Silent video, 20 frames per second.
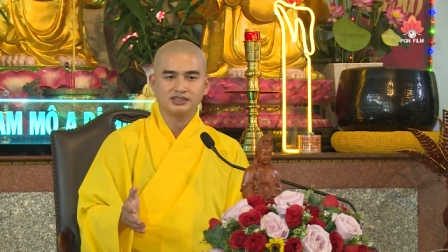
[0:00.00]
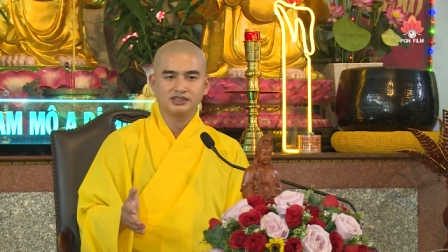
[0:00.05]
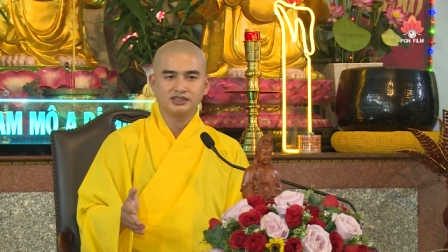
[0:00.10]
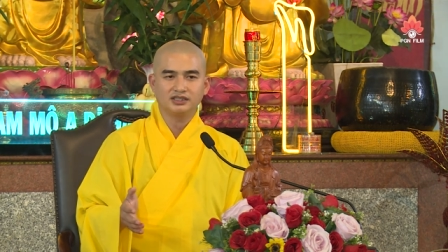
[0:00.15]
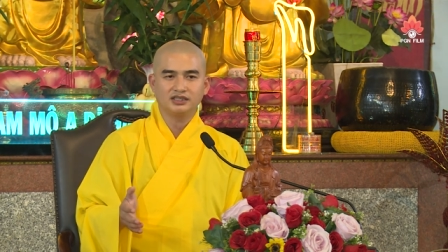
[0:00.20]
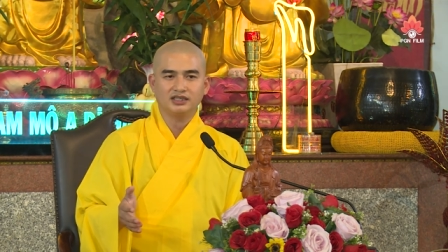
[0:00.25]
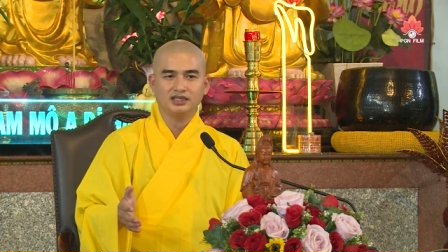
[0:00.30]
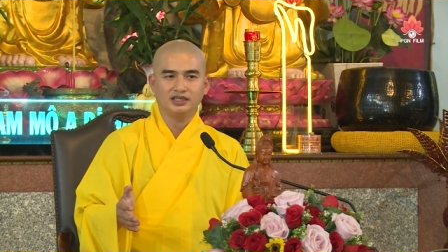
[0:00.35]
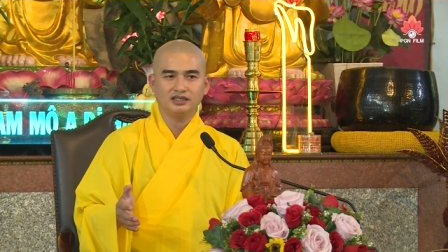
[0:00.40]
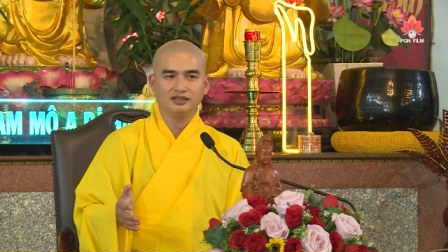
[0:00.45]

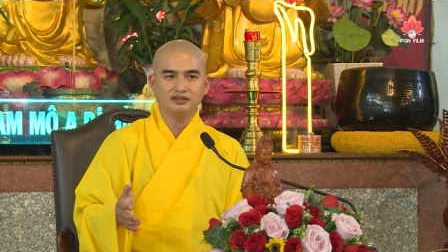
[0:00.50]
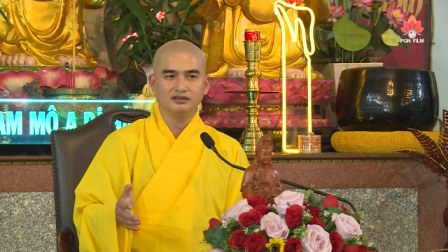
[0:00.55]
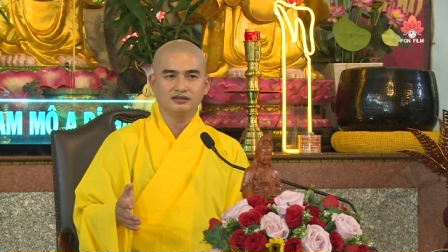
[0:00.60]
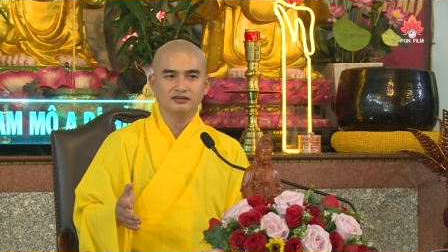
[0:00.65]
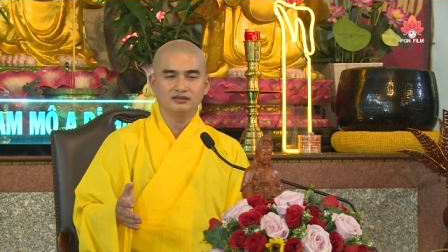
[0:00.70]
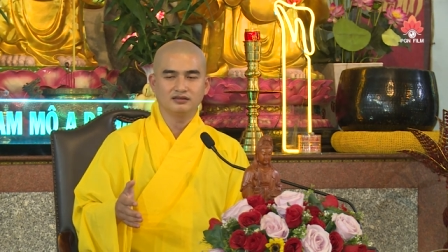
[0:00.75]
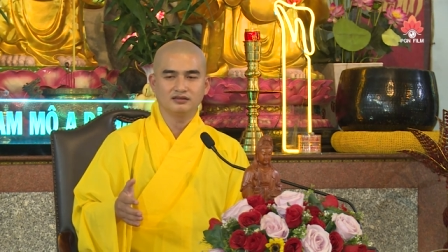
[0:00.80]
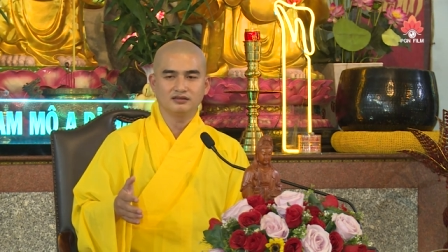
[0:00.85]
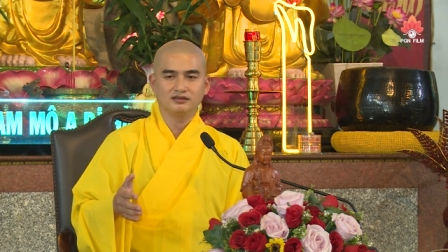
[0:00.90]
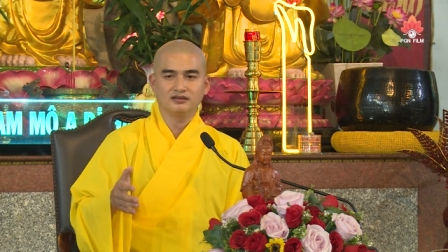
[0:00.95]
chuyện này
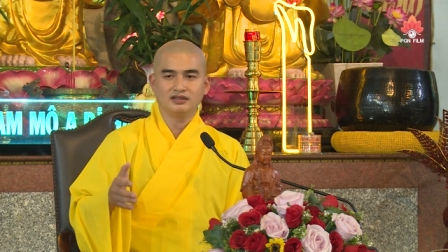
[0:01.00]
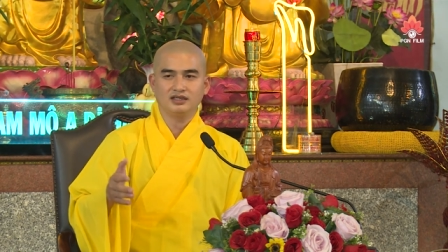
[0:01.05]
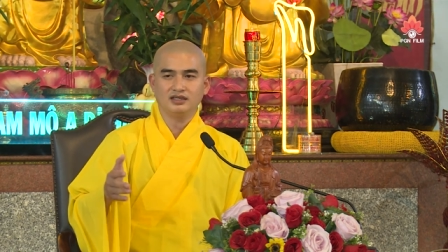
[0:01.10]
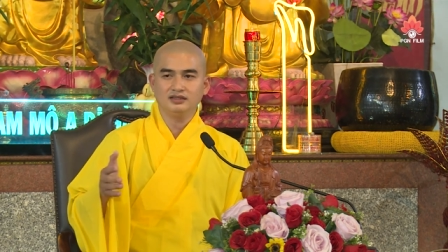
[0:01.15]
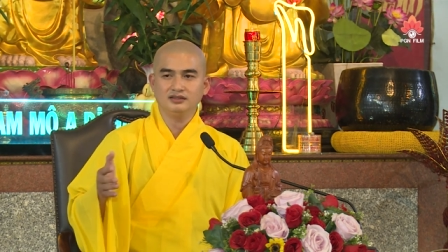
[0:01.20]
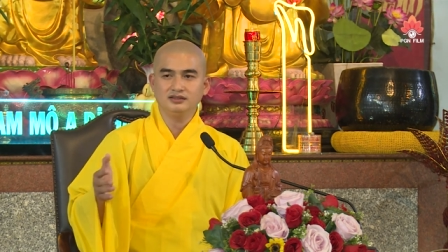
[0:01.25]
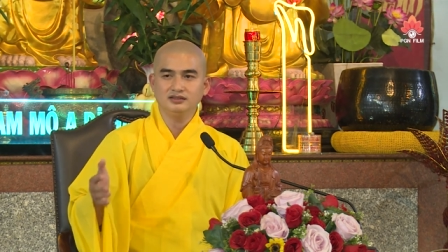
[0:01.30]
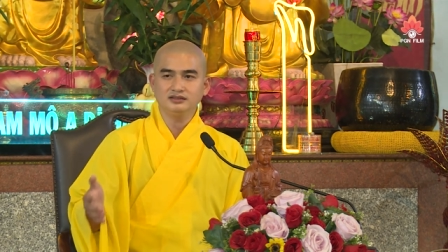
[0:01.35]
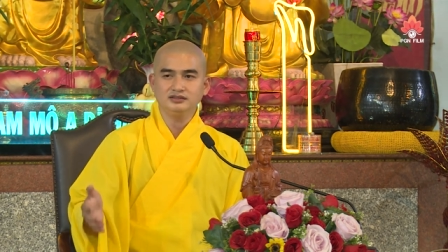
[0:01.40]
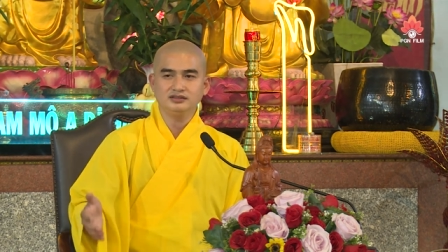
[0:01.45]
rồi
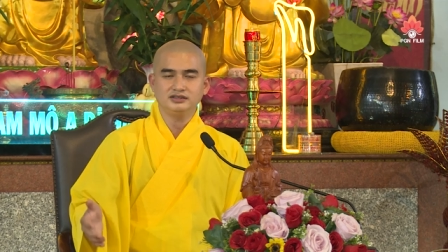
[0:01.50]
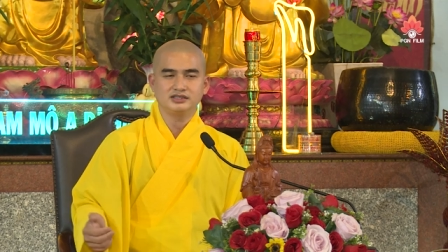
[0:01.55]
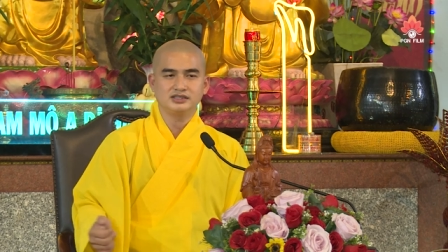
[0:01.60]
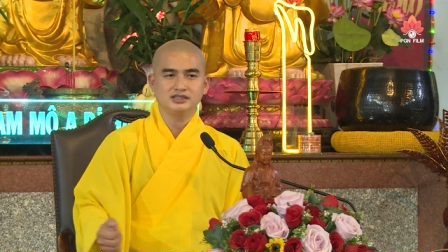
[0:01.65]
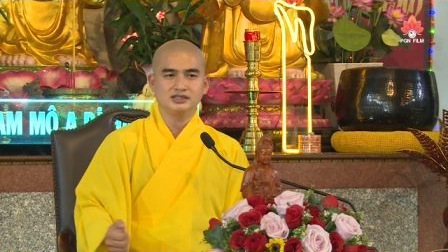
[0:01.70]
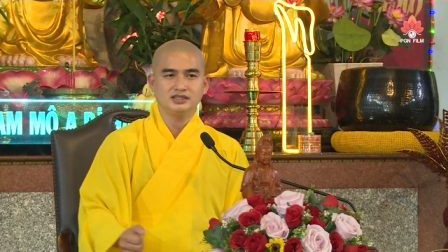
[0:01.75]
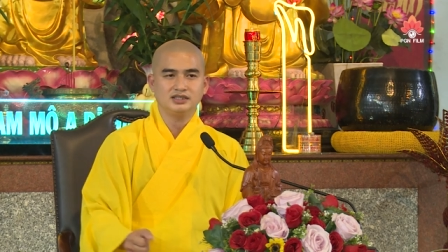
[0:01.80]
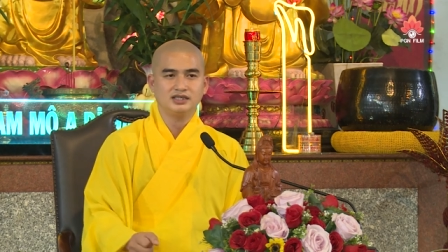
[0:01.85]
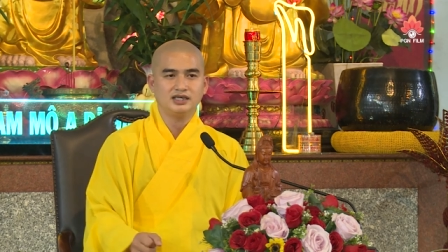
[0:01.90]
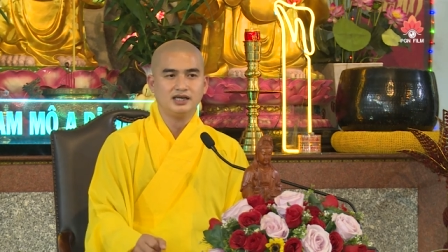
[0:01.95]
lại đến
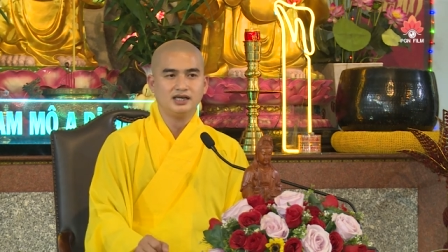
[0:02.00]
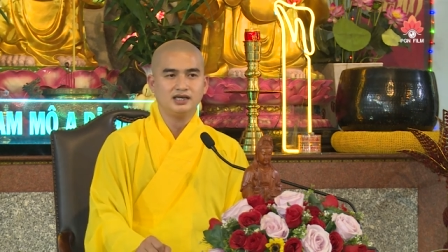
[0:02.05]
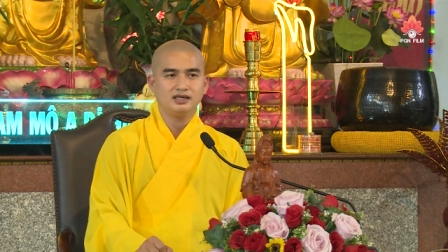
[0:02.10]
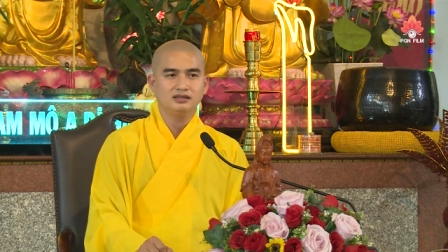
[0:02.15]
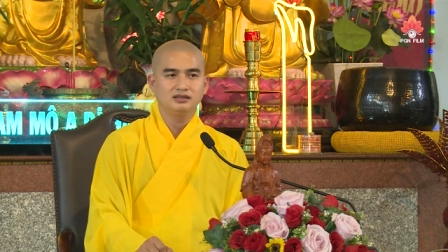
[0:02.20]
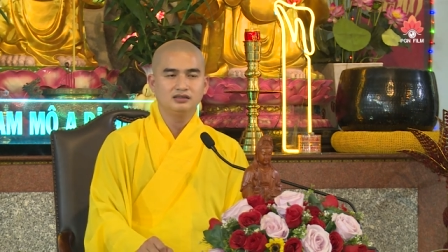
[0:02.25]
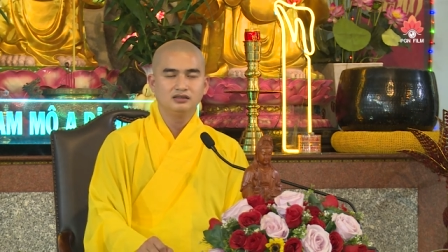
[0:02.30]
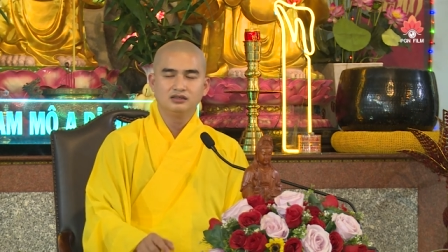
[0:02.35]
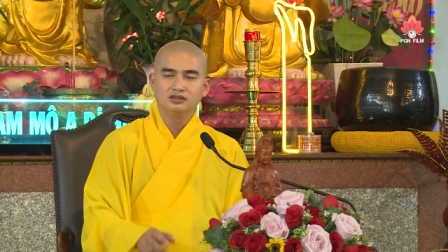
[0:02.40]
chuyện khác